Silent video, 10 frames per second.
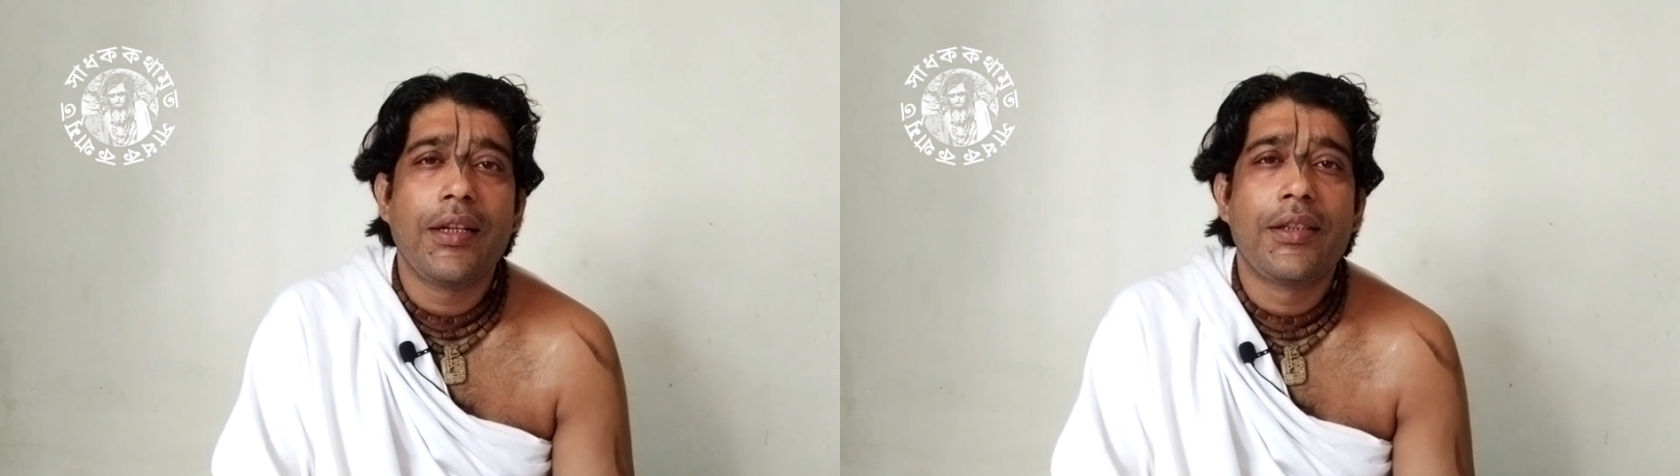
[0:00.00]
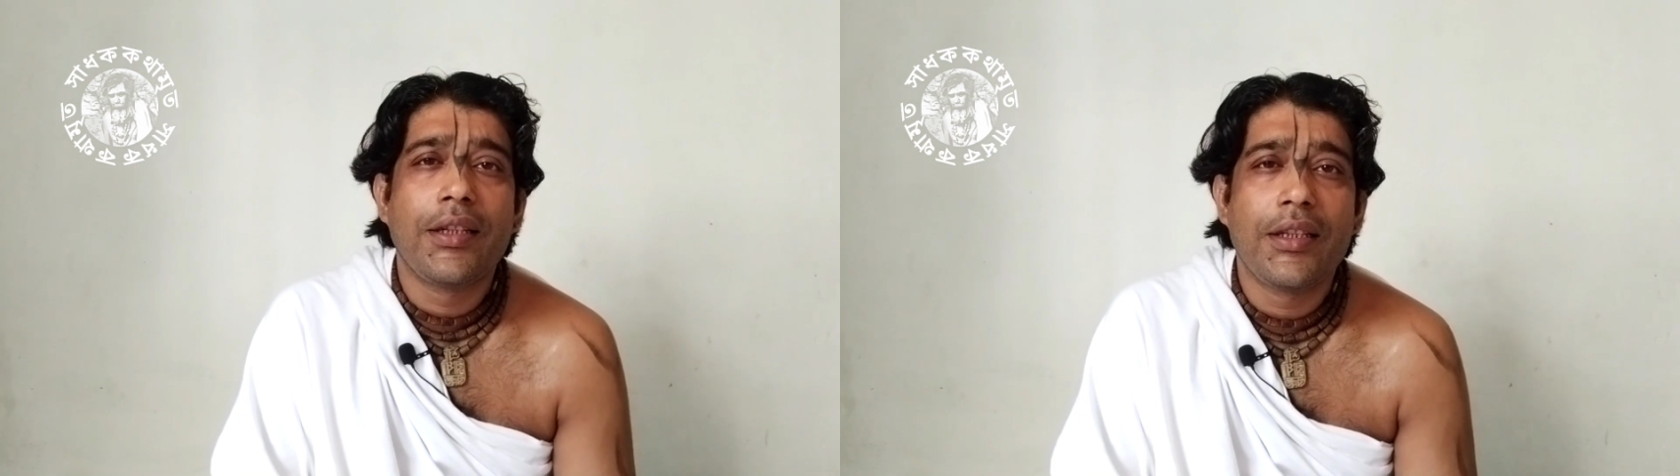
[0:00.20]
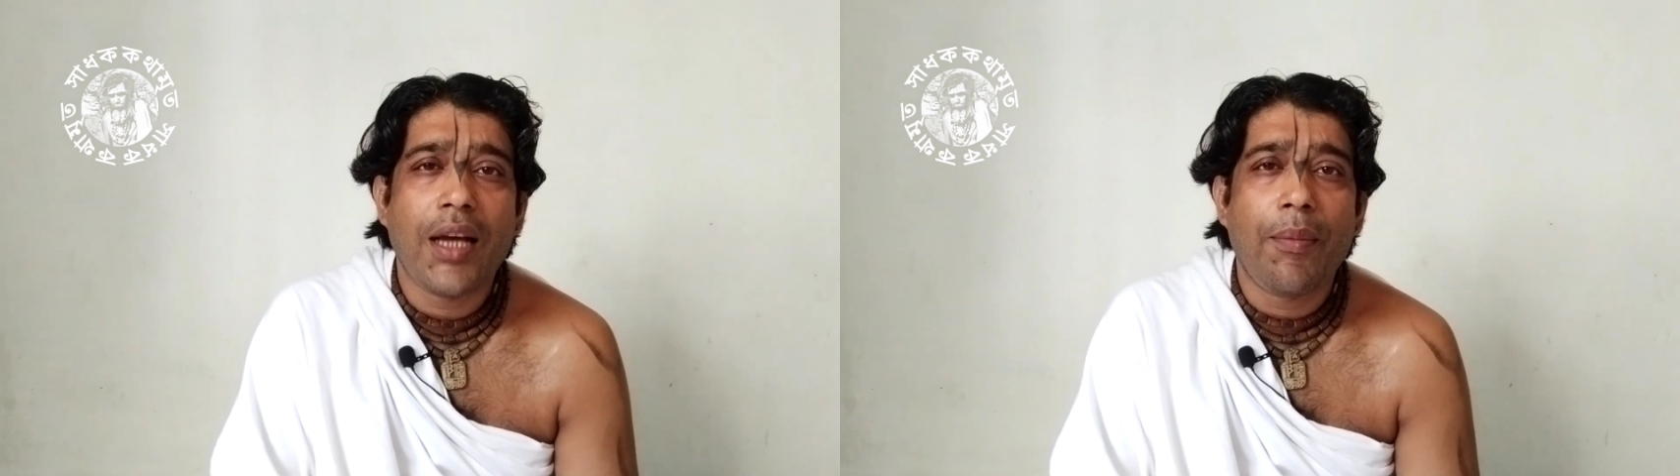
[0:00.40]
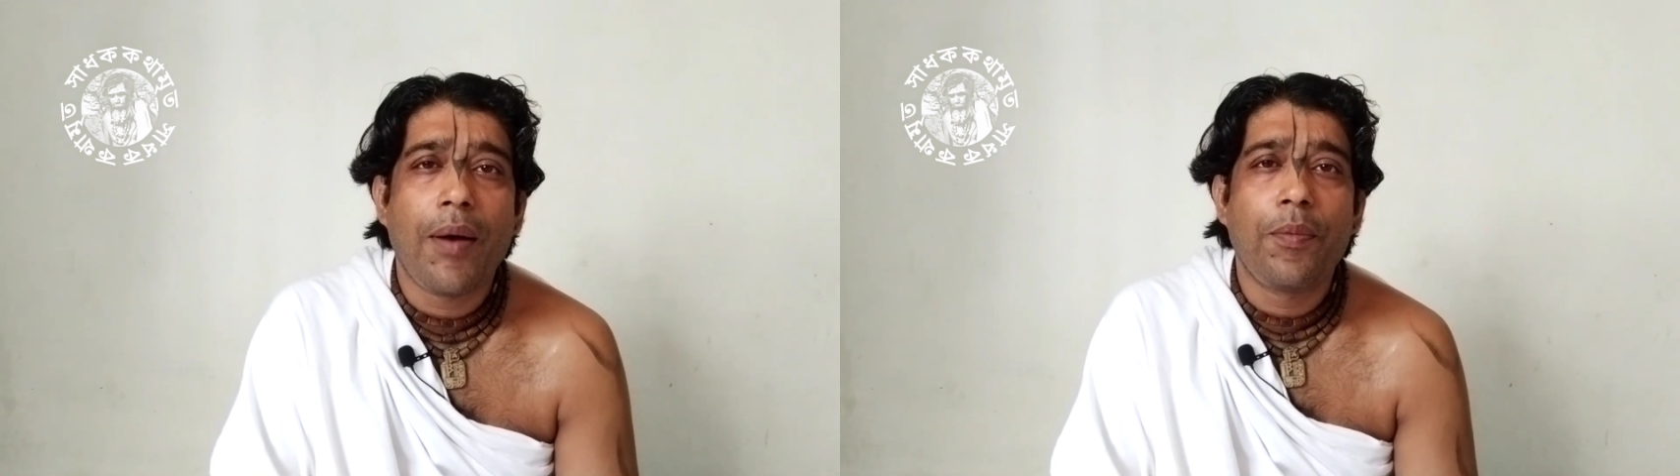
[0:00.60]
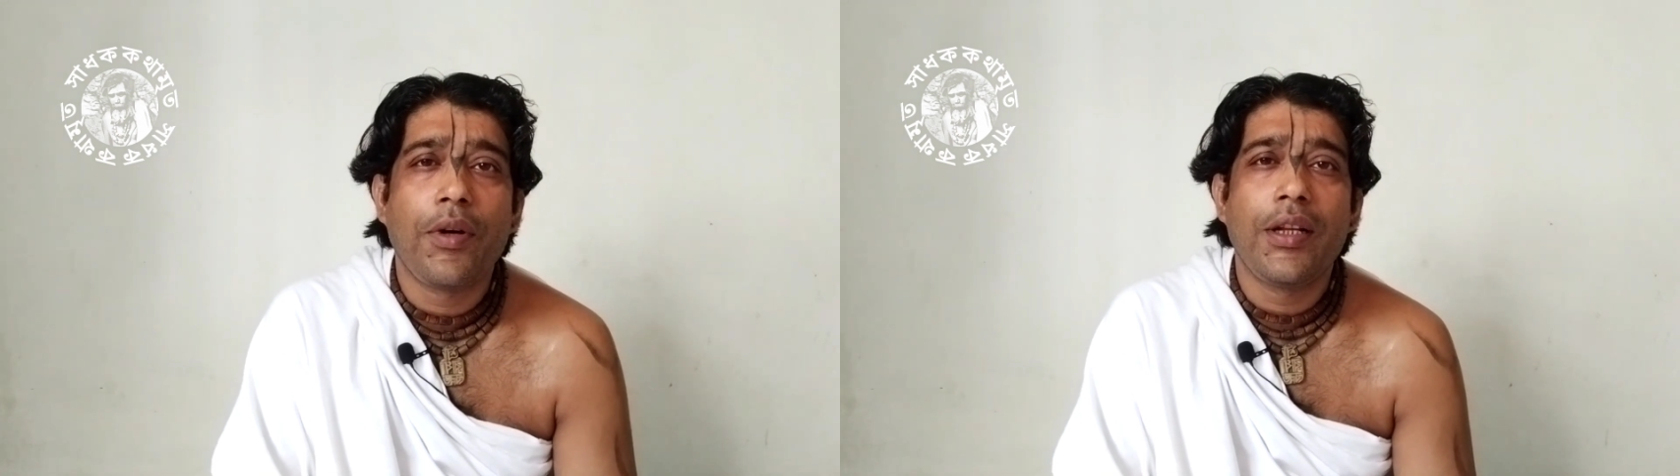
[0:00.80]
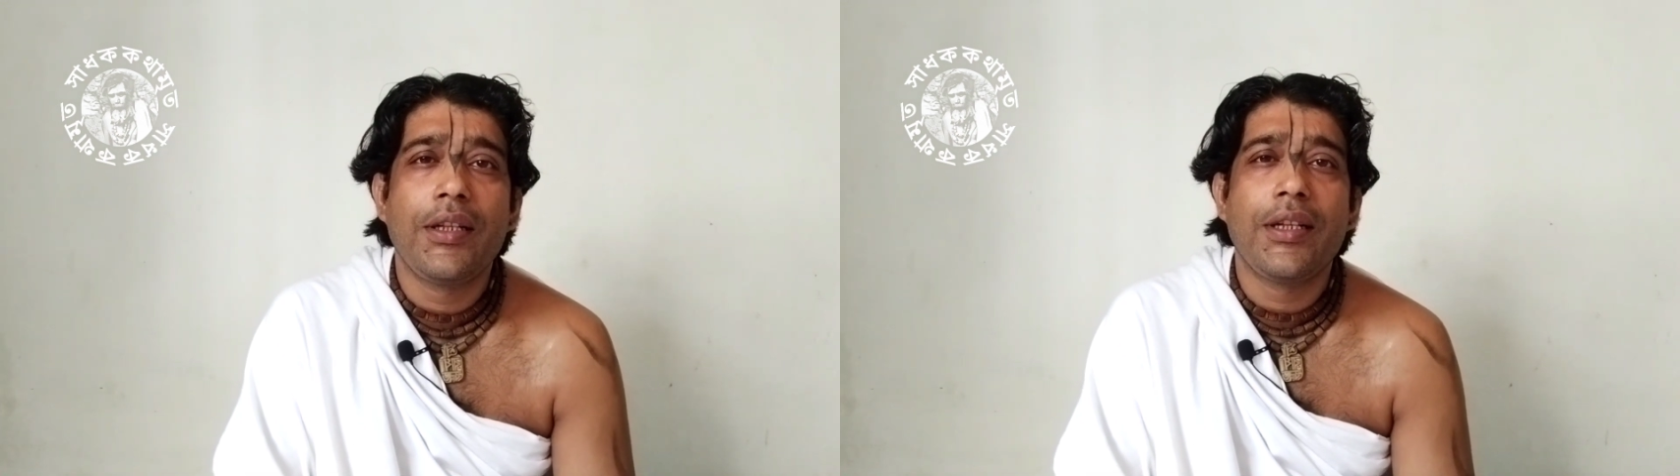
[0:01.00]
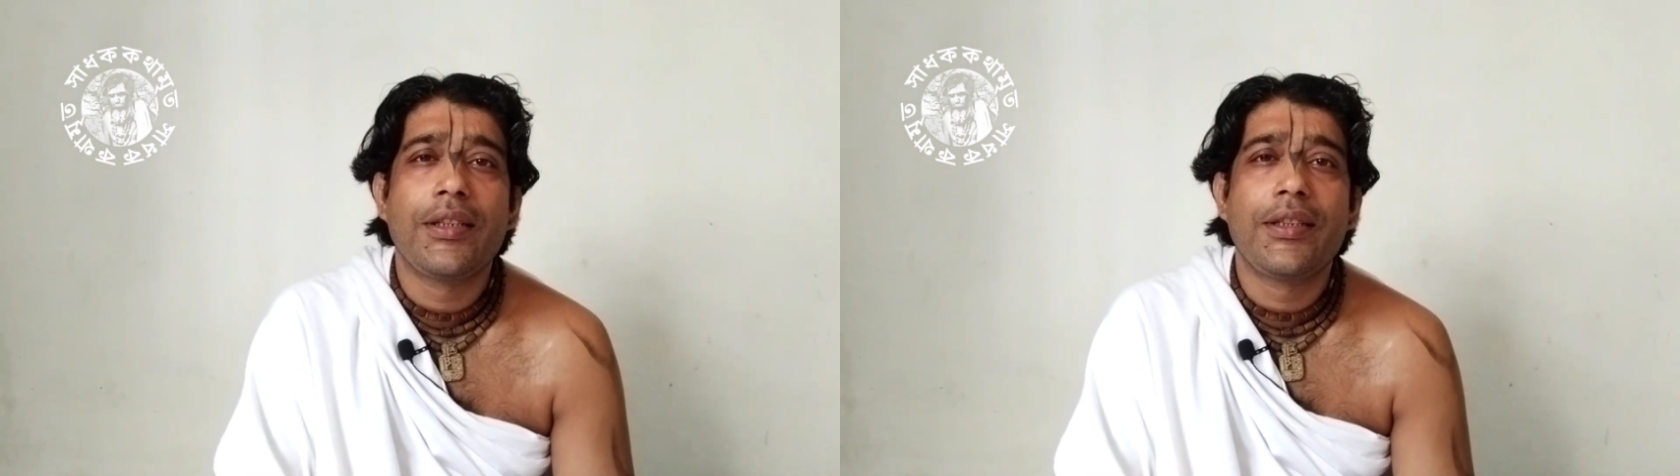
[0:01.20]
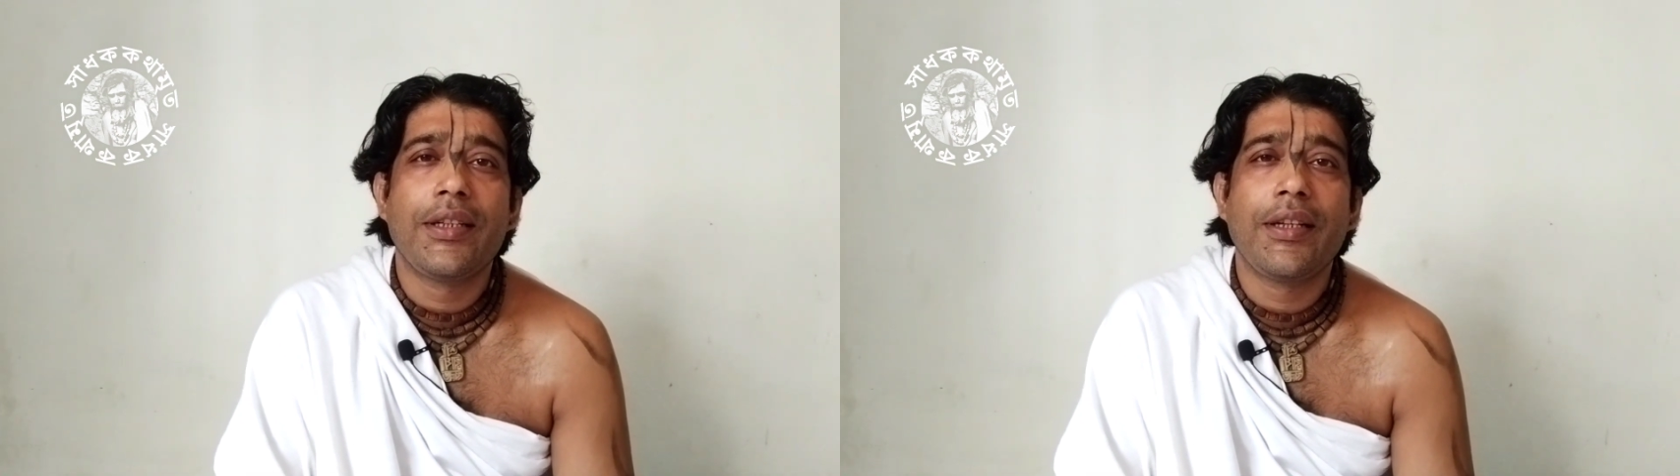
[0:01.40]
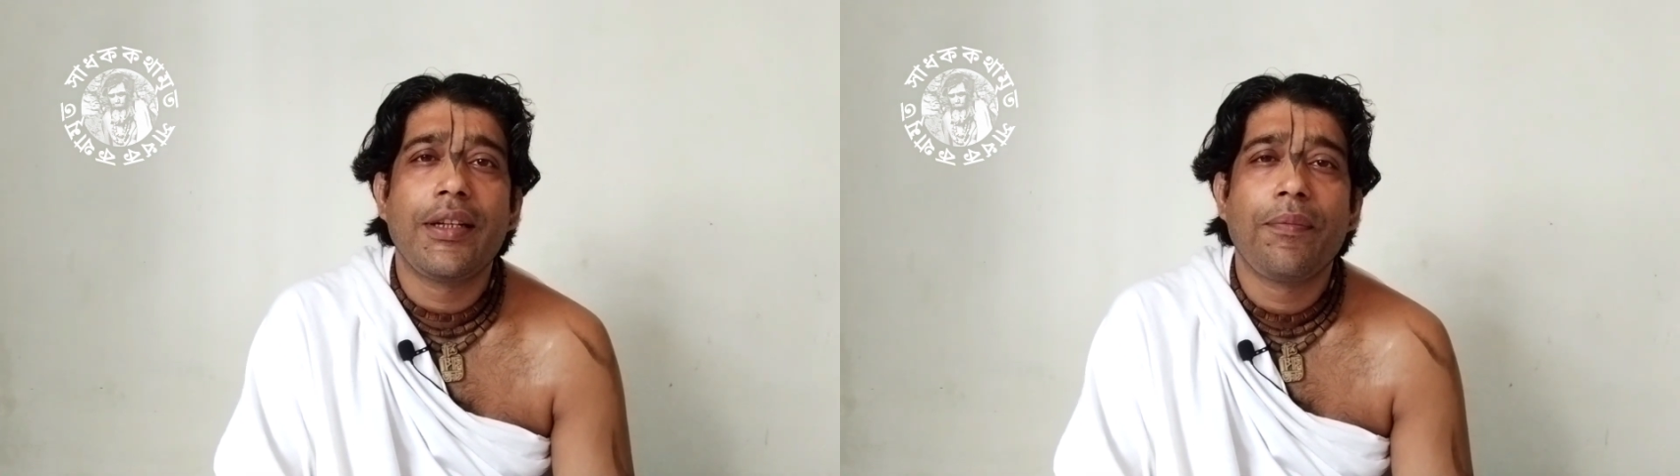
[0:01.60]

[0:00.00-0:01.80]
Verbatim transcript: দিচ্ছে জামা পরিয়ে দিচ্ছে